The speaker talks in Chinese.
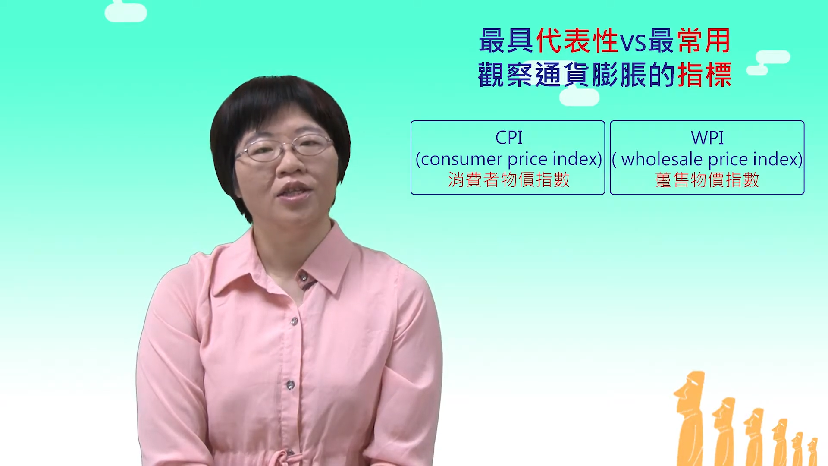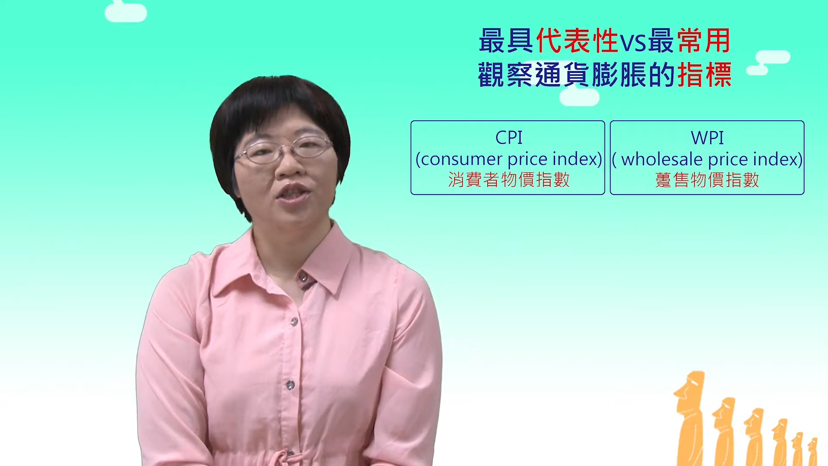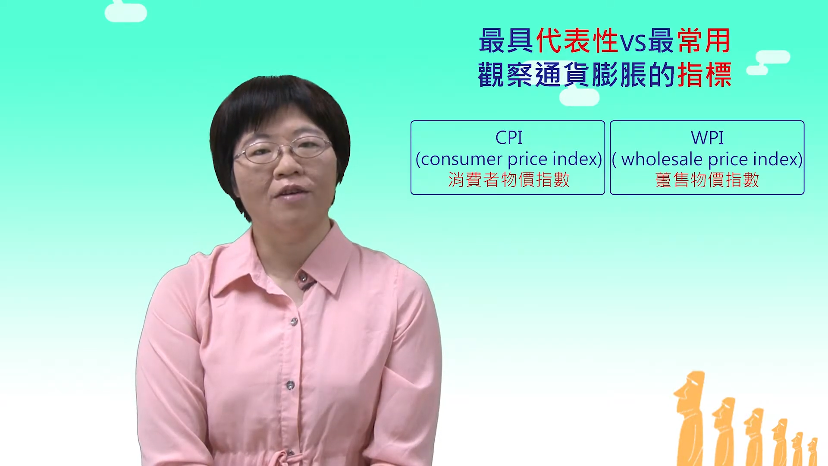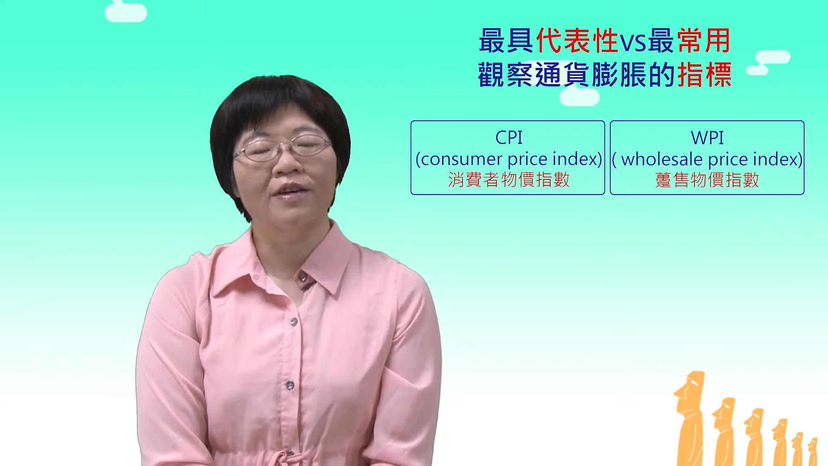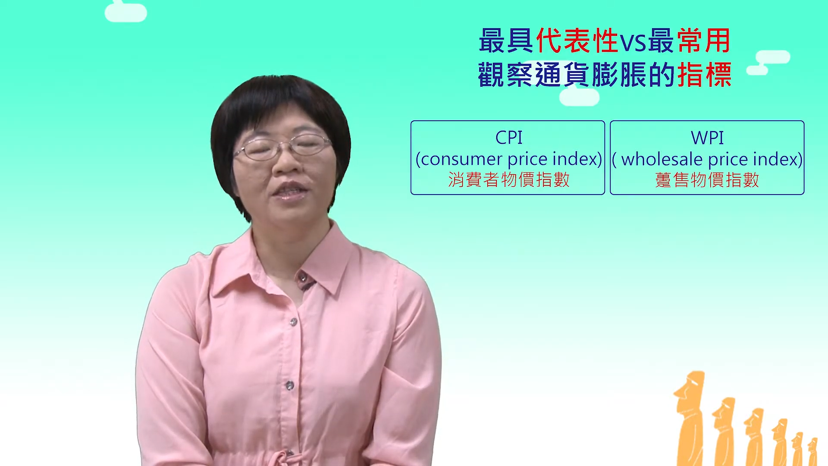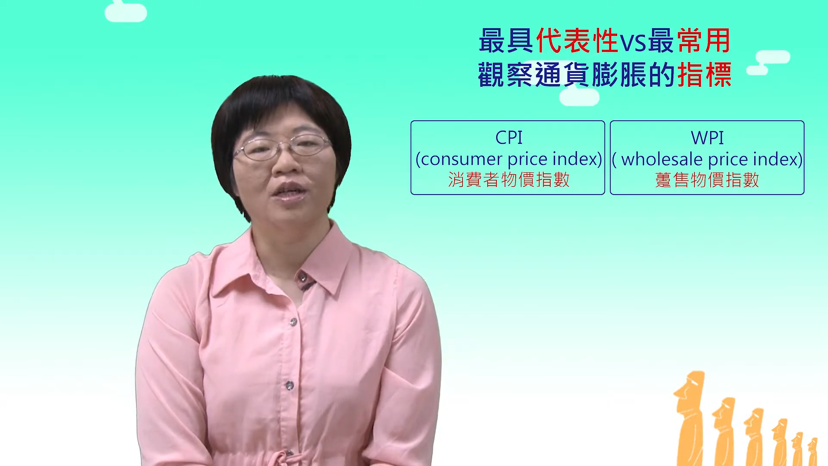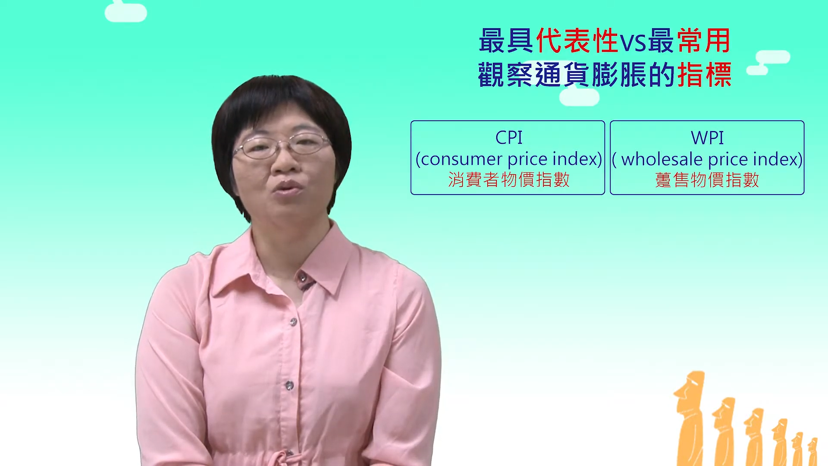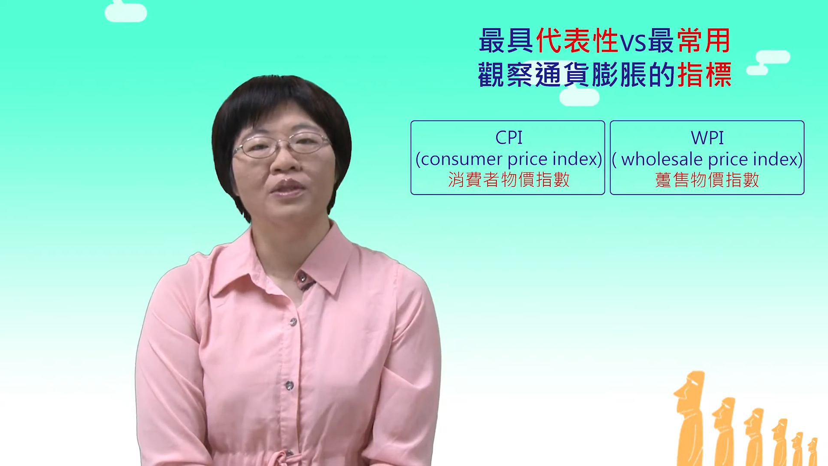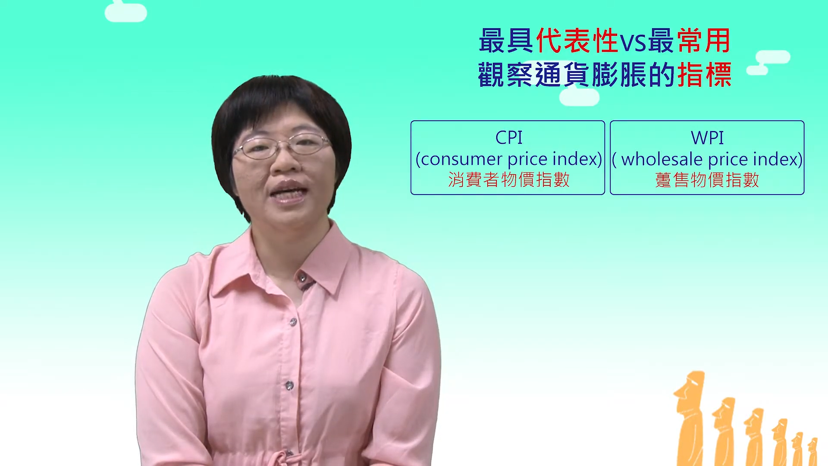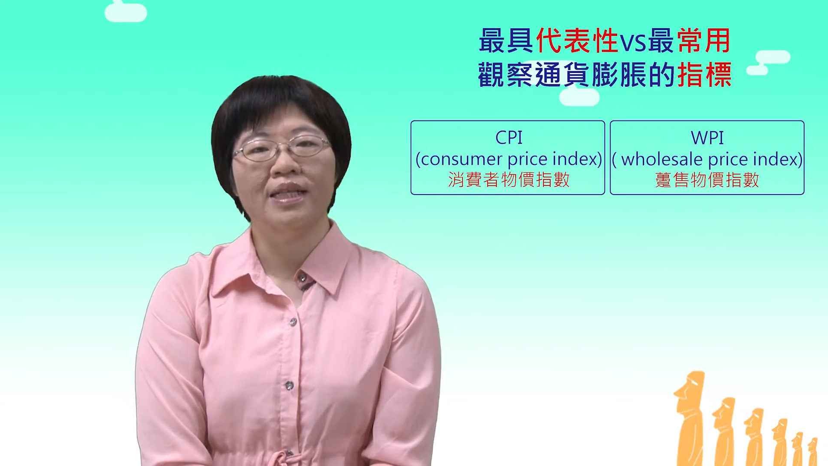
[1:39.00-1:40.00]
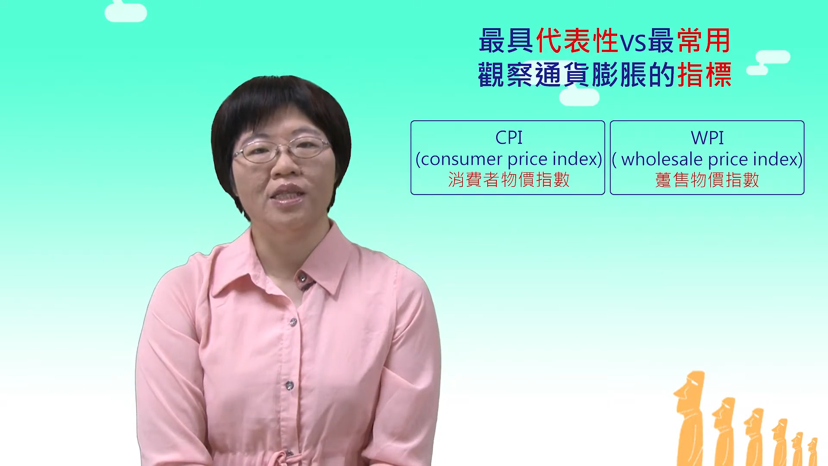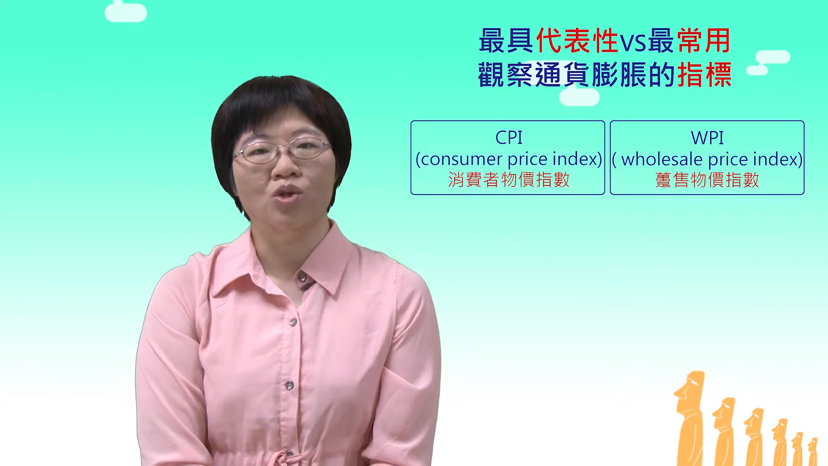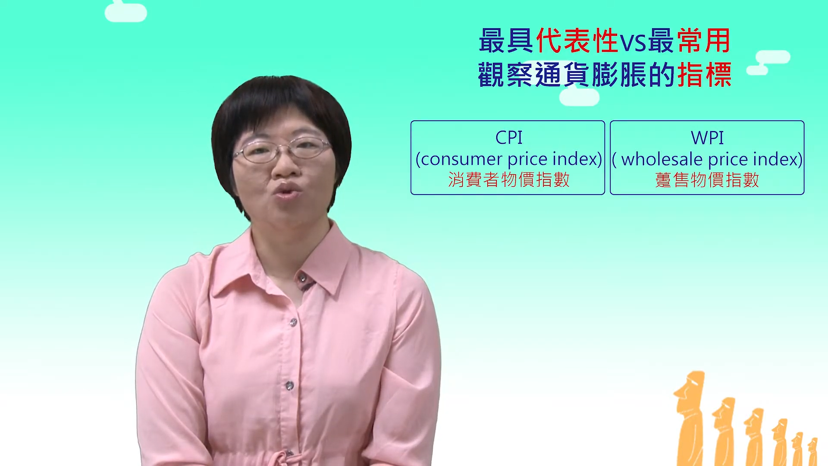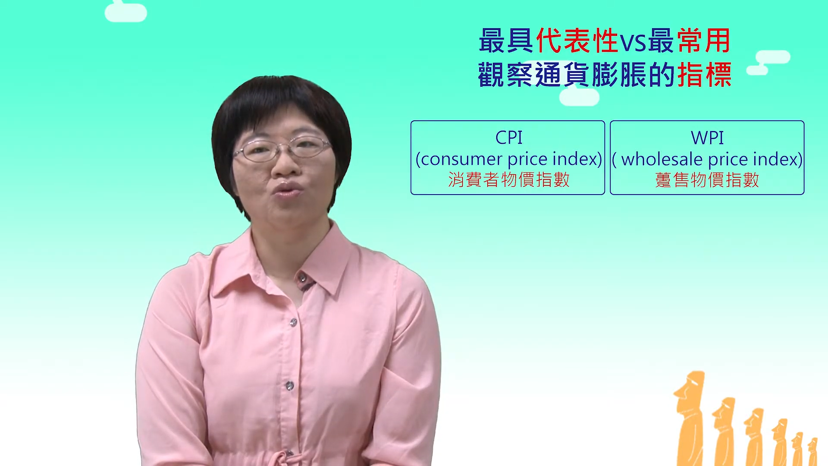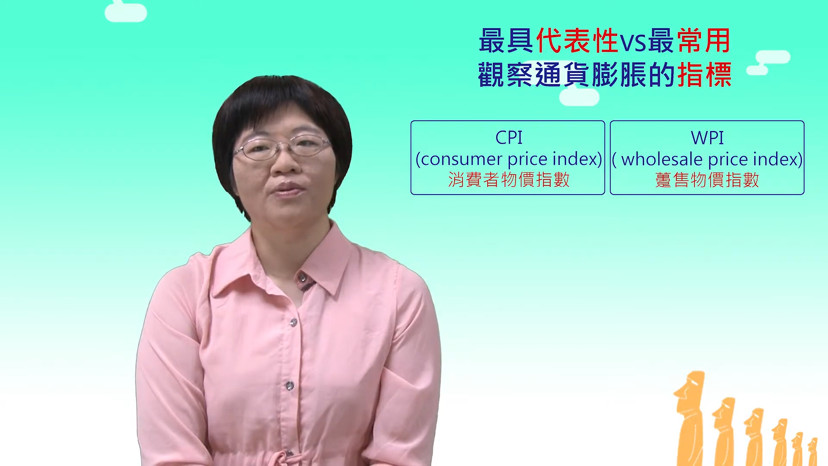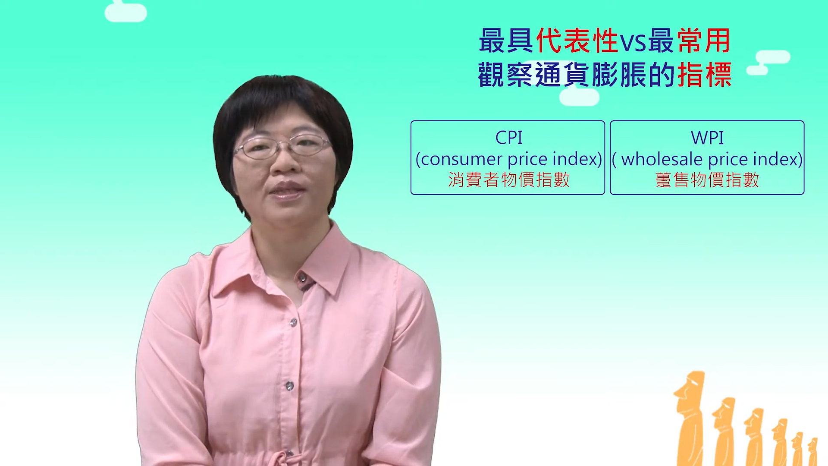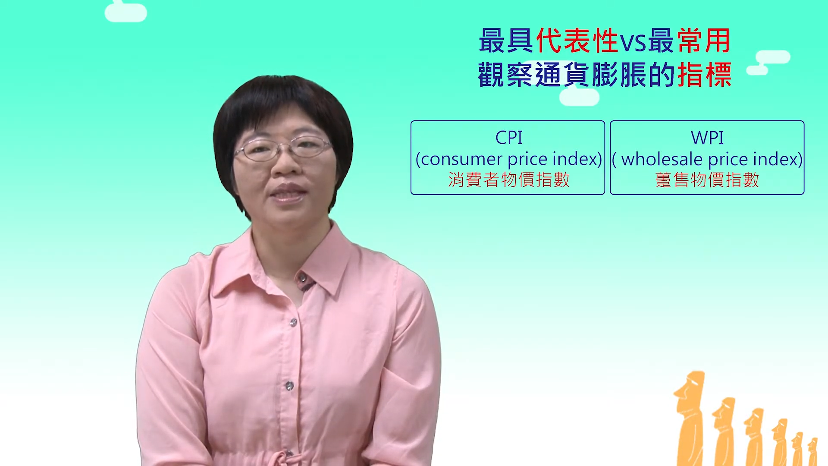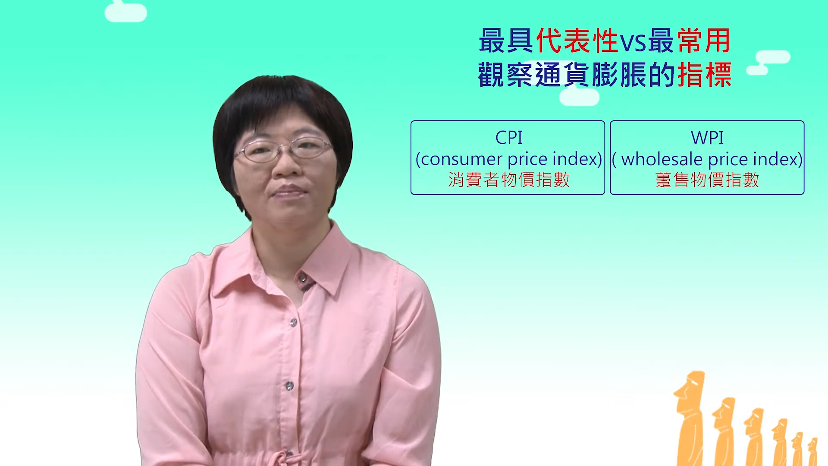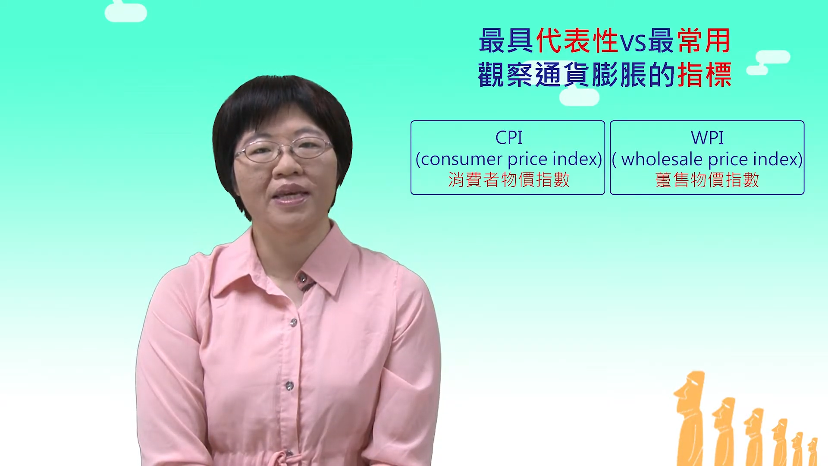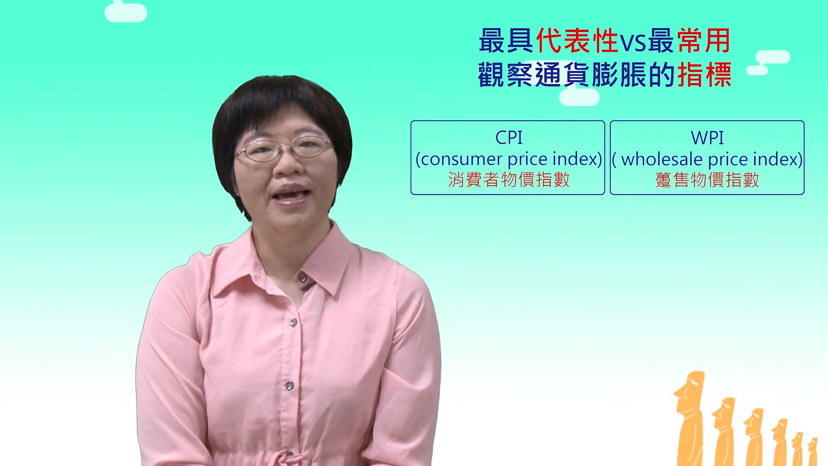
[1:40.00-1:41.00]
消费者物价指数
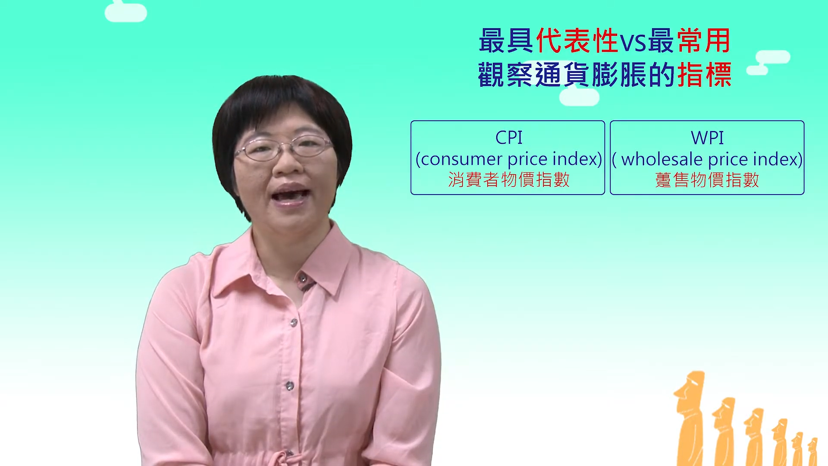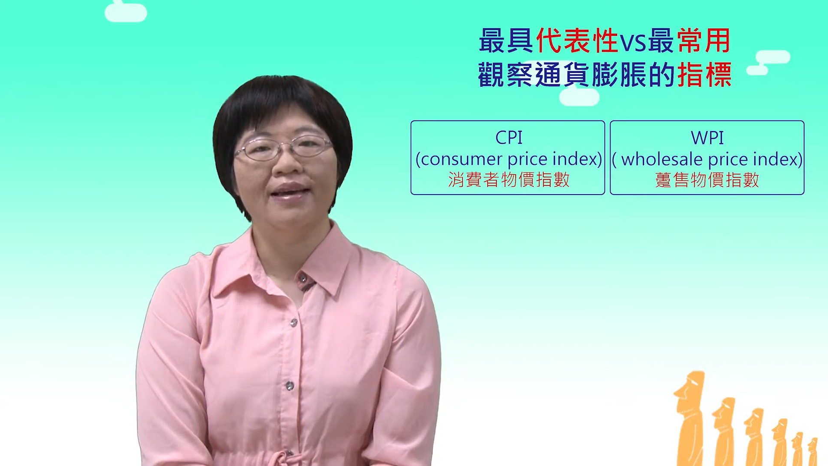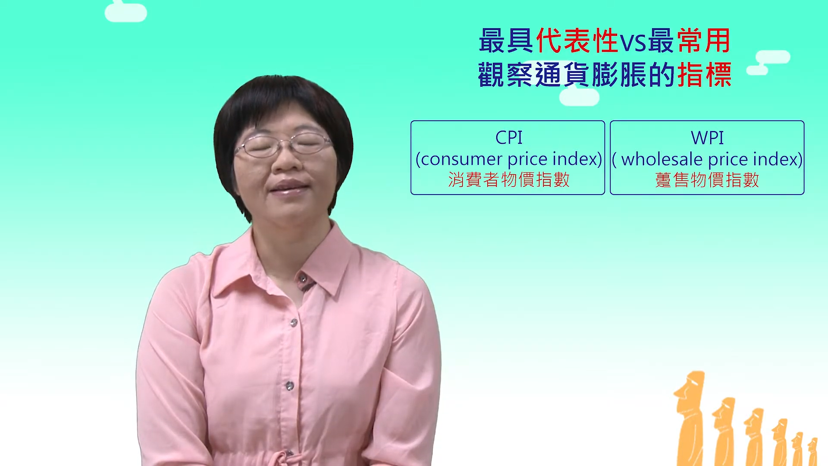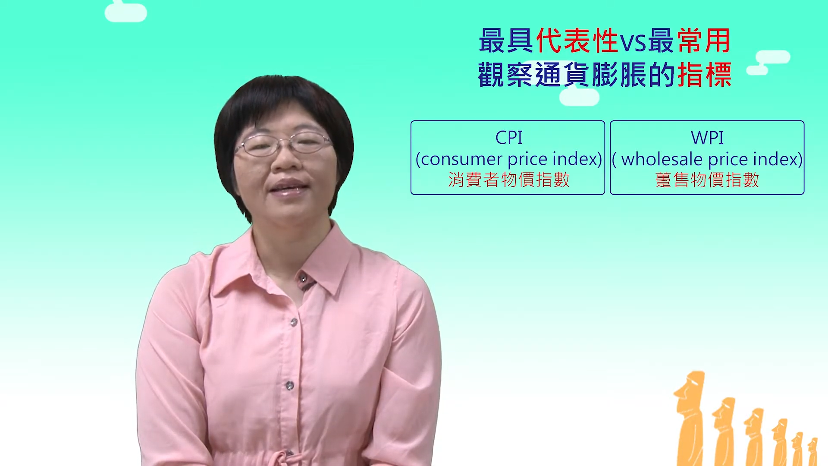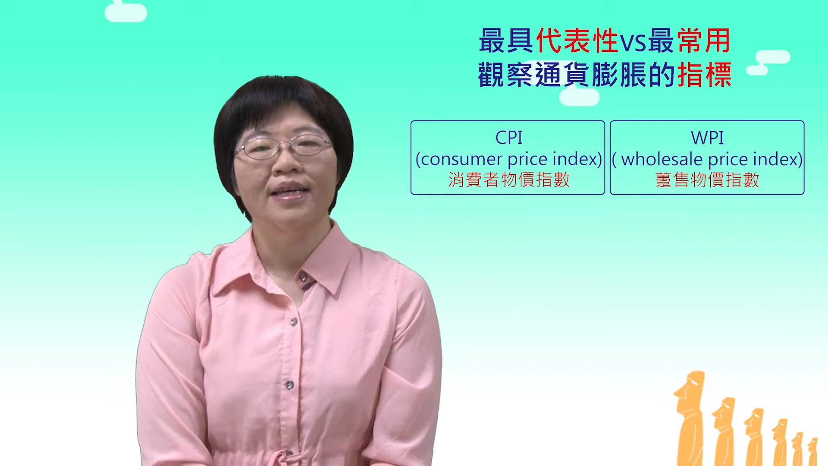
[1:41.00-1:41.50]
（CPI）